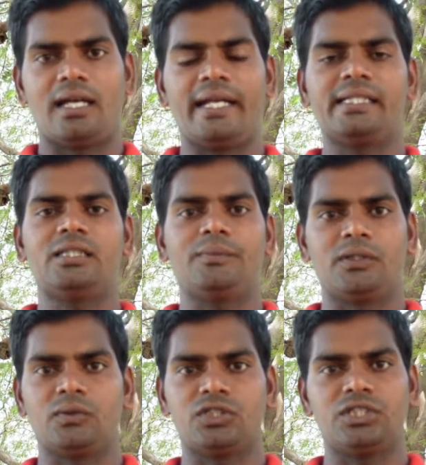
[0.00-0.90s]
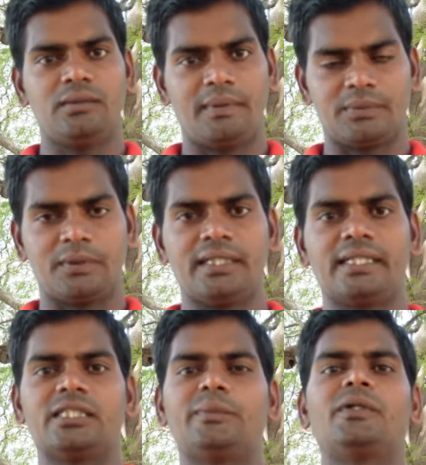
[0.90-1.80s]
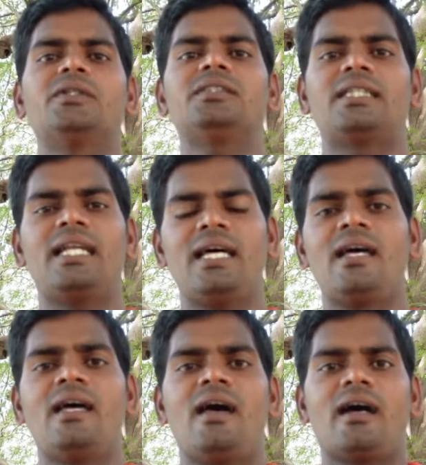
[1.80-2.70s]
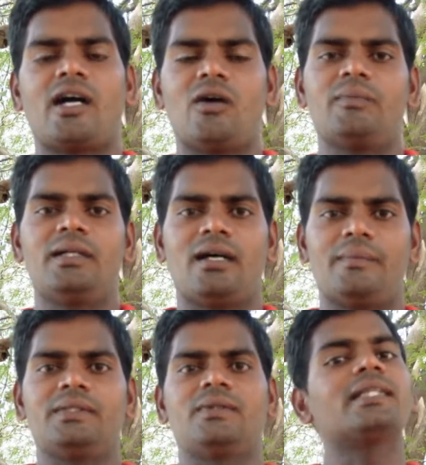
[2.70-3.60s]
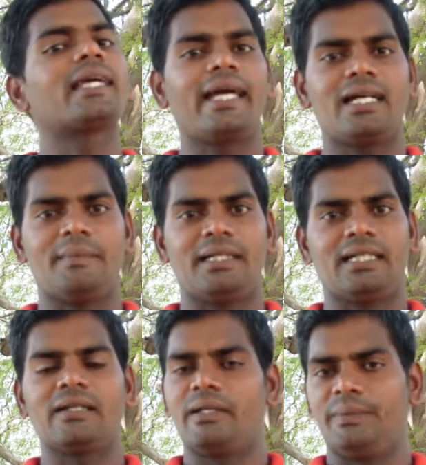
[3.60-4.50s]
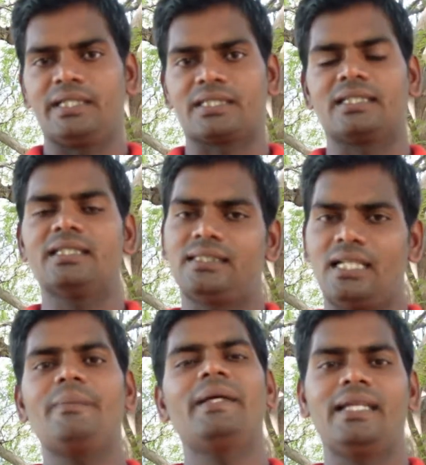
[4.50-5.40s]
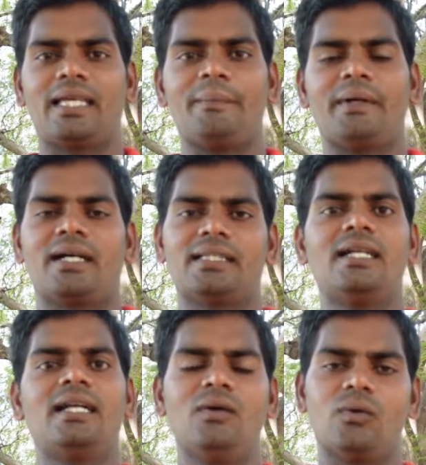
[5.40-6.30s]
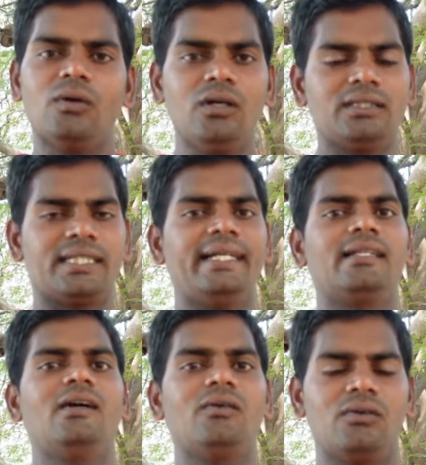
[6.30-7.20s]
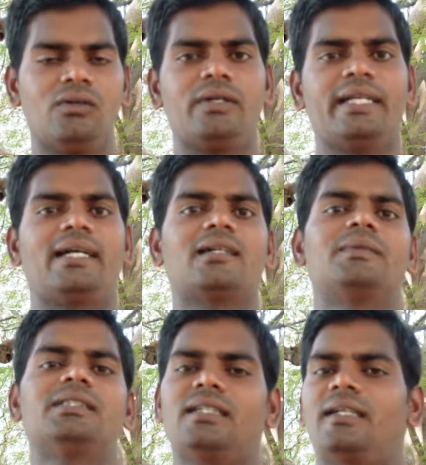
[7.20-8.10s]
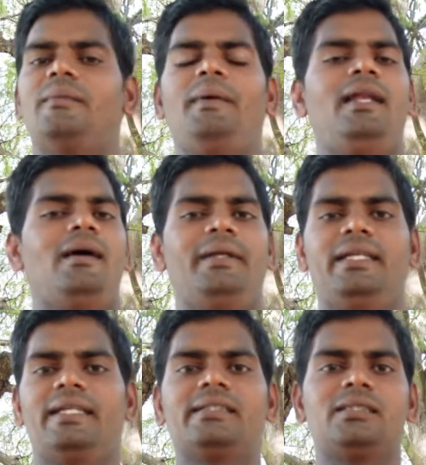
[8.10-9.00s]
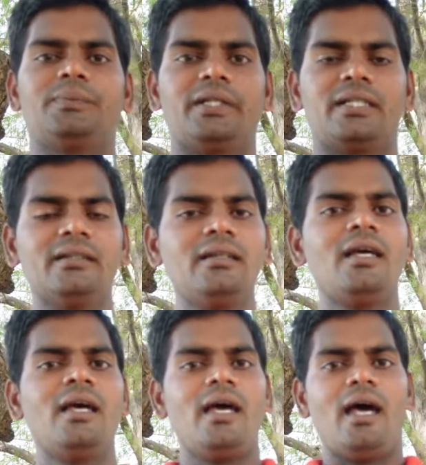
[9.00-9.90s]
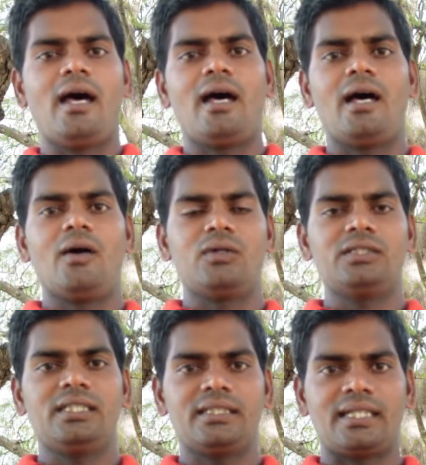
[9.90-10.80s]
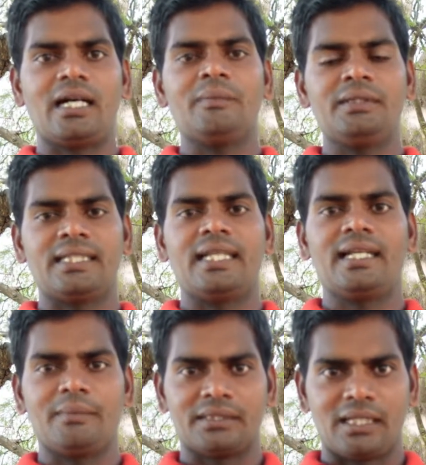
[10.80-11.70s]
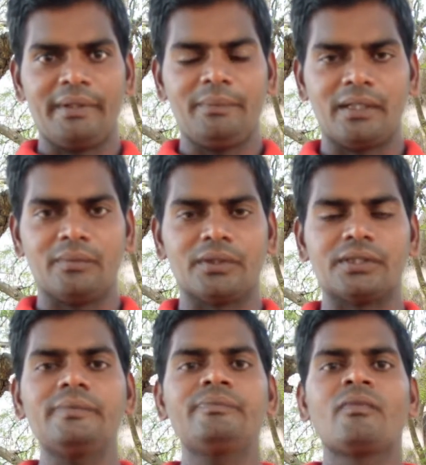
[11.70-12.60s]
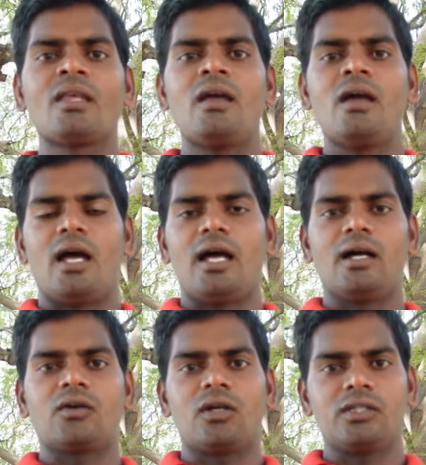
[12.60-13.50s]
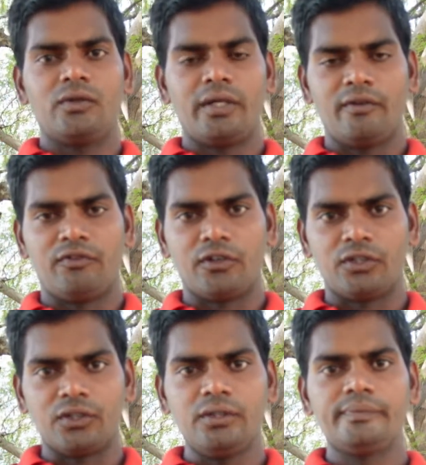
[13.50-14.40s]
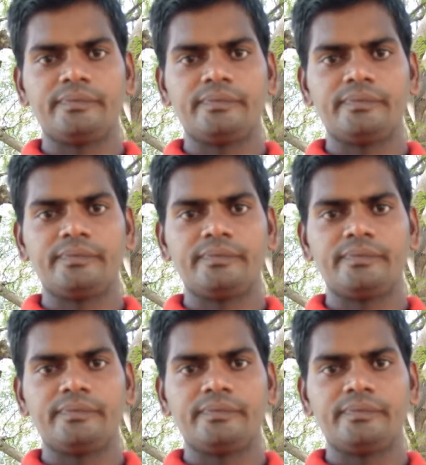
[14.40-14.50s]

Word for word: எடுத்துகிட்டு போகணும் ஒரிஜினல் பாஸ்போர்ட்டை எடுத்துகிட்டு போகணும் சில கவர்மெண்ட் ஆஃபீஸ் வந்து கேட்க மாட்டாங்க வெரிஃபிகேஷனுக்கு சில பேர் கேட்பாங்க அதனால் உங்கள் சைடில் உங்களுடைய டாக்குமெண்ட்ஸ் கண்டிப்பாக எல்லாமே நீங்கள் எடுத்துகிட்டு போயிடணும் ஒன்ஸ் அந்த டாக்குமெண்ட்ஸ் எல்லாம் நம்ம சப்மிட் பண்ணும்போது குழந்தையோடைய ஃபோட்டோ